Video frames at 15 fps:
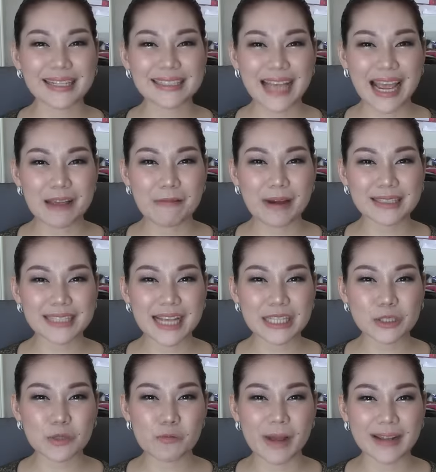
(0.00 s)
มั่นใจว่าเจ
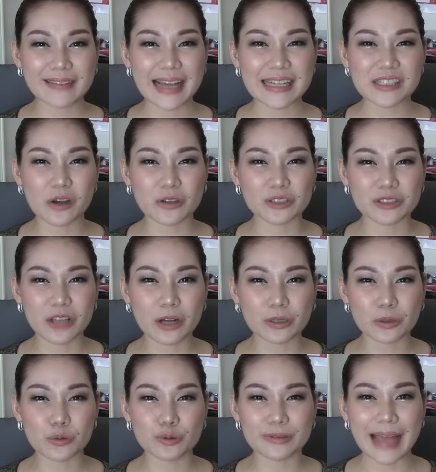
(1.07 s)
จูนไวต้าสนอจะต้อง
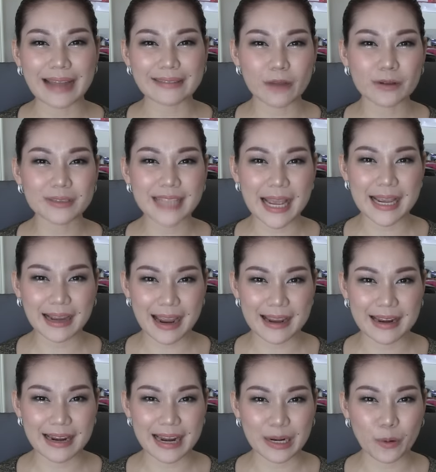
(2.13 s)
ถูกตาต้องใจใคร
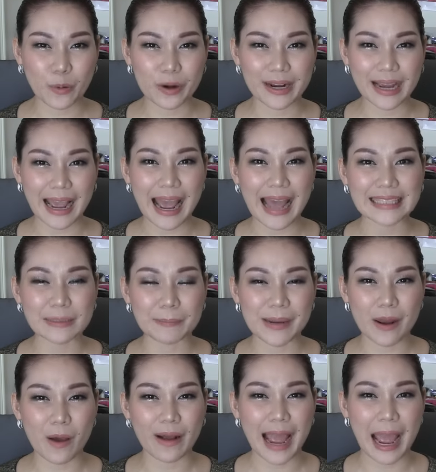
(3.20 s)
หลาย ๆ คนนะคะ อาจจะไป
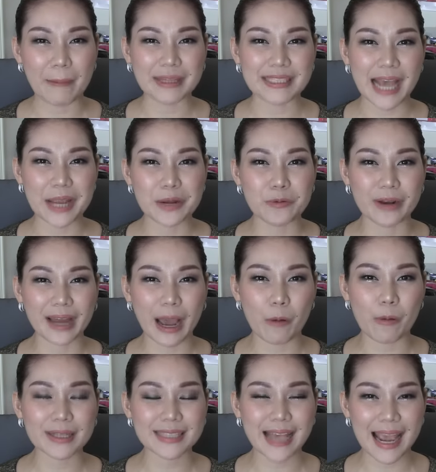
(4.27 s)
ลองหามาใช้ดูนะคะ
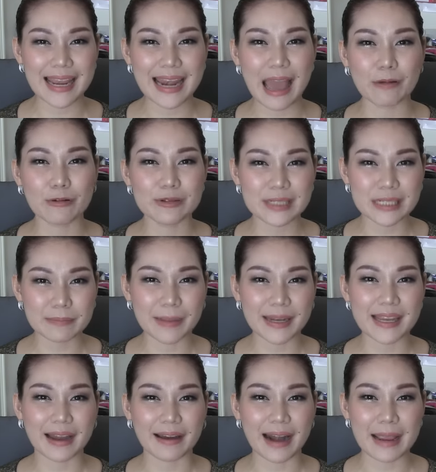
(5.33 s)
ว่าใช้แล้วรู้สึกเป็น
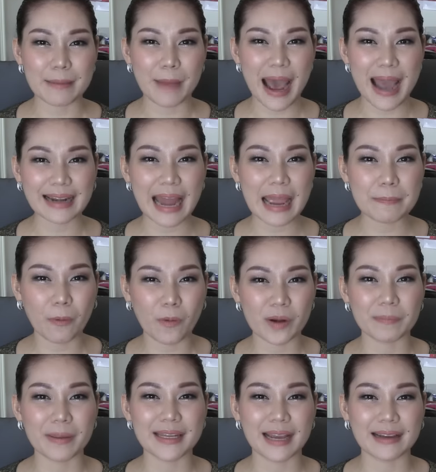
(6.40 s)
อย่างไรบ้างได้ผล
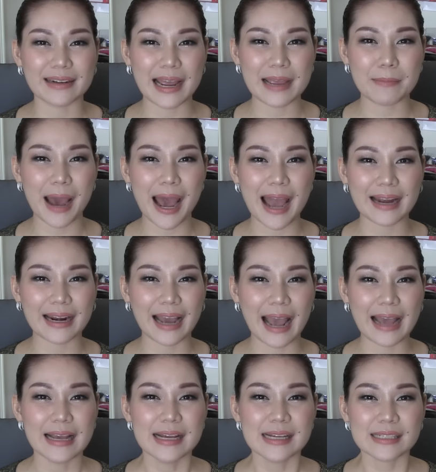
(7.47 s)
เป็นอย่างไรบ้างนะ
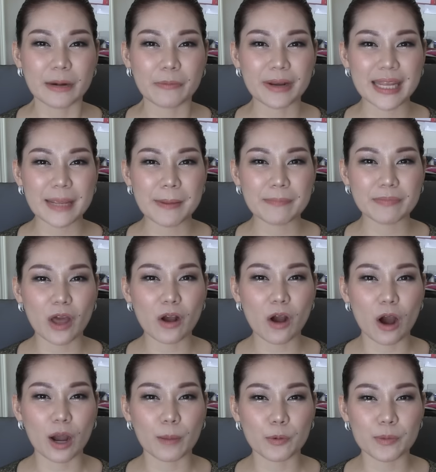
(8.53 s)
คะสำหรับวันนี้พิมต้องข
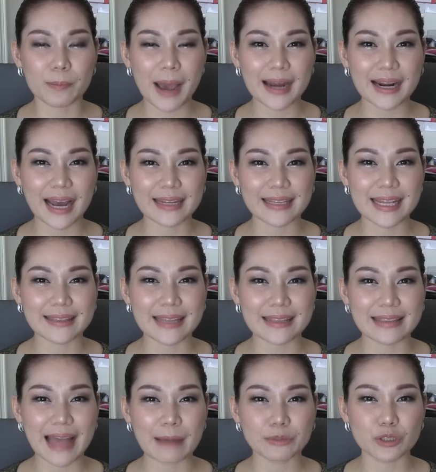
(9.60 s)
อขอบคุณมากนะคะที่ติ
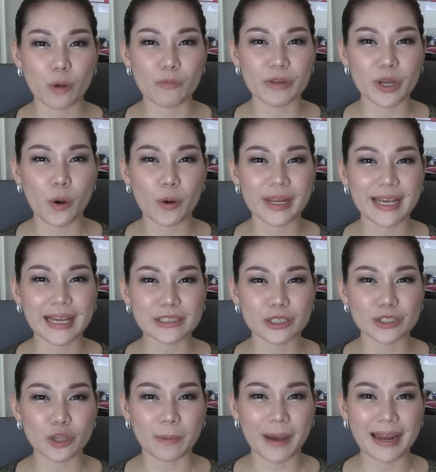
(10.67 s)
ดตามชมวิดีโอนี้กันจ
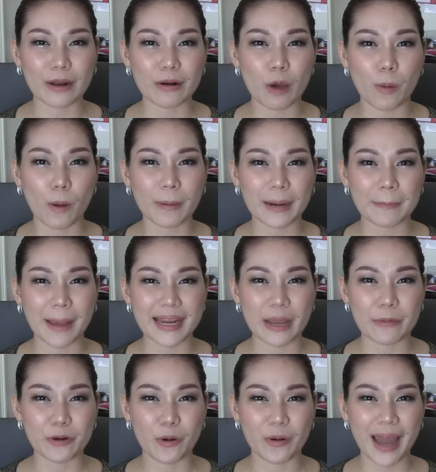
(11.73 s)
นจบค่ะแล้วเราพบกันใหม่ใน
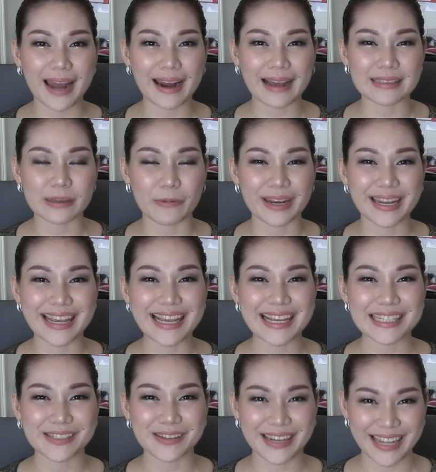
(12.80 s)
วิดีโอหน้านะคะสำหรับวันนี้
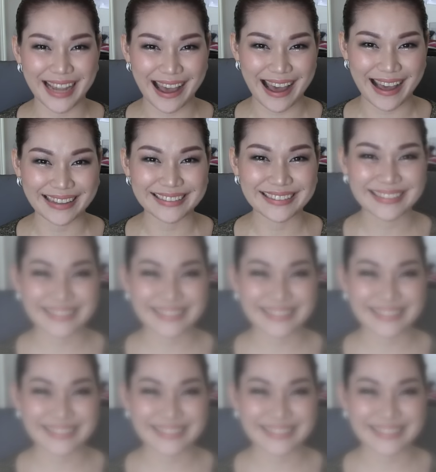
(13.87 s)
สวัสดีค่ะ